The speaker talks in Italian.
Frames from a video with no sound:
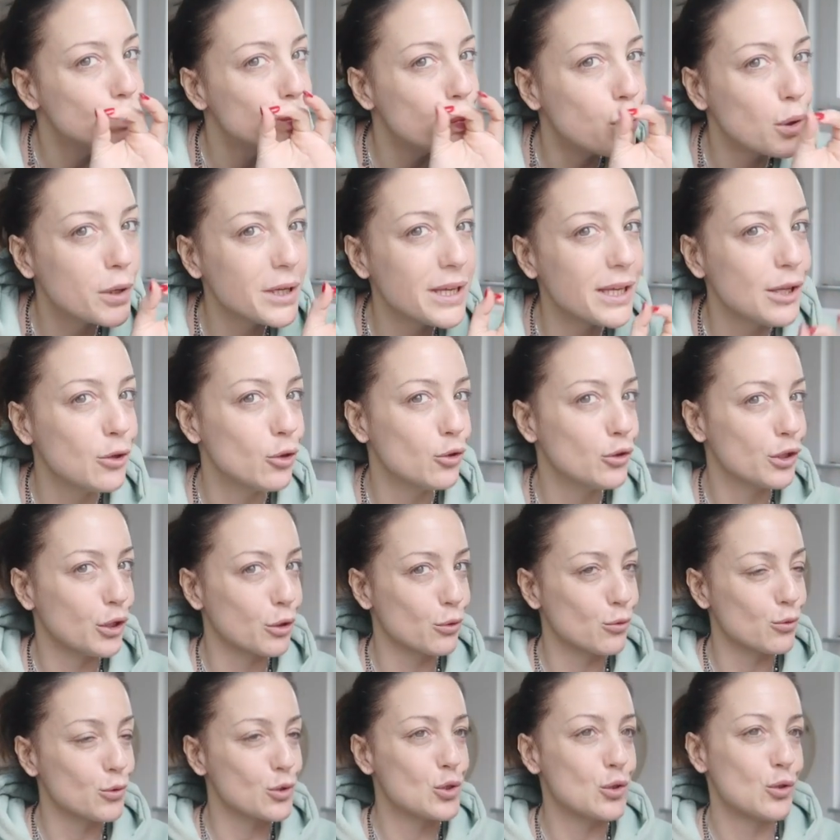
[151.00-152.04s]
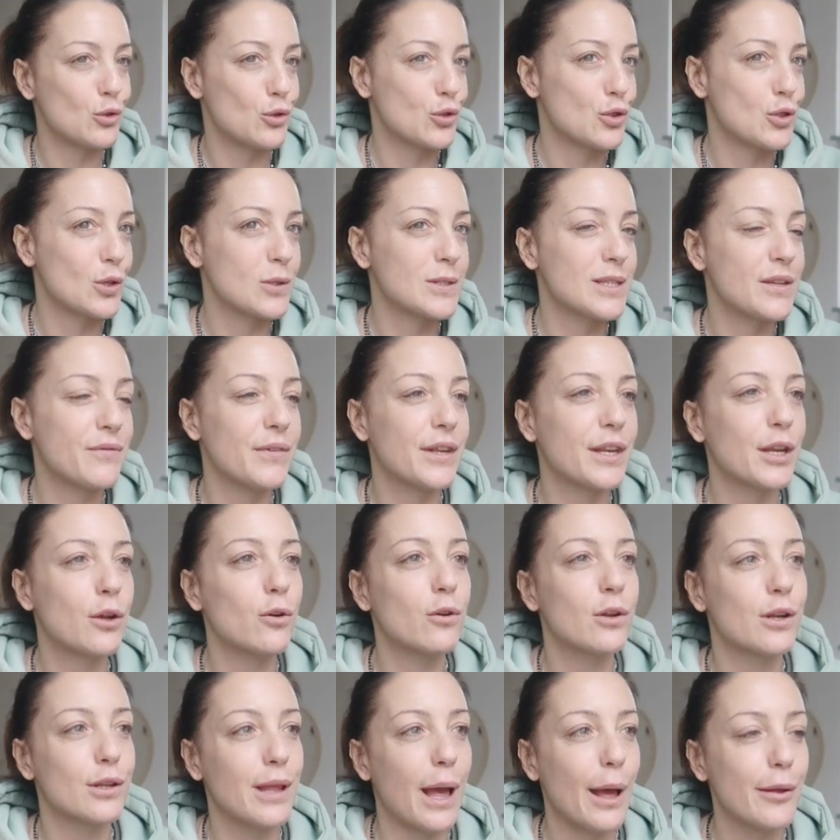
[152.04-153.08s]
pochino di rosso non so se vi
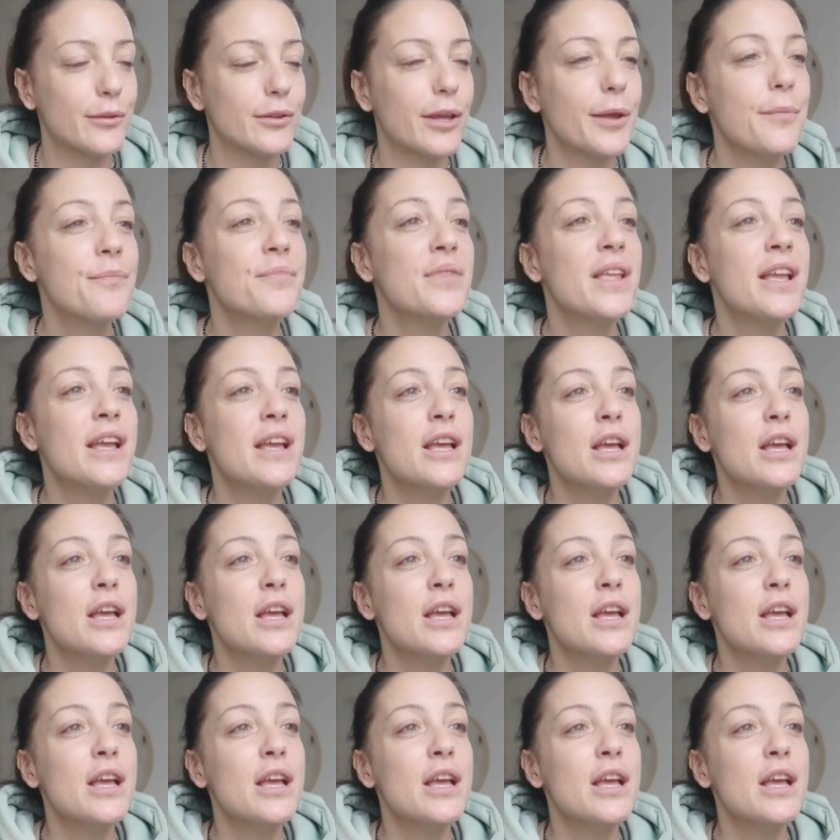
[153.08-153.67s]
ricordate